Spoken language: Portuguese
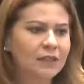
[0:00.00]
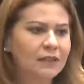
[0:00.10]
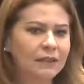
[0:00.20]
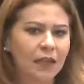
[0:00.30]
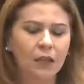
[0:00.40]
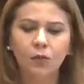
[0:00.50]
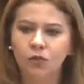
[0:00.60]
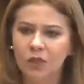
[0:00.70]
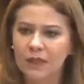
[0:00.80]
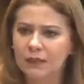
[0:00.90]
se tem
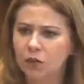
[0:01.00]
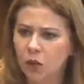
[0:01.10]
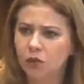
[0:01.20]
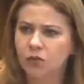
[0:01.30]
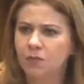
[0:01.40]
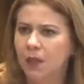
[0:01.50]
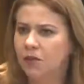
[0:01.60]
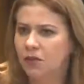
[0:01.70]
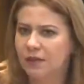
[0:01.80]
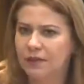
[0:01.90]
notícia em todos os
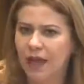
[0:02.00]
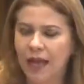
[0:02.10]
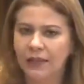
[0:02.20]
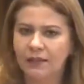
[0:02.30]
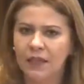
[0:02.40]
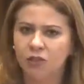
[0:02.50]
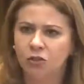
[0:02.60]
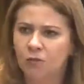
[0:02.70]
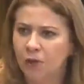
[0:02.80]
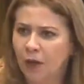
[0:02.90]
meios sociais
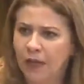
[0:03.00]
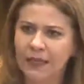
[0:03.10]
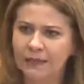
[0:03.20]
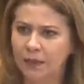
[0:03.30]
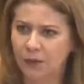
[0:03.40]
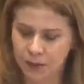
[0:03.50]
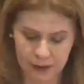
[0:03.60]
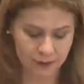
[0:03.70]
de violência contra as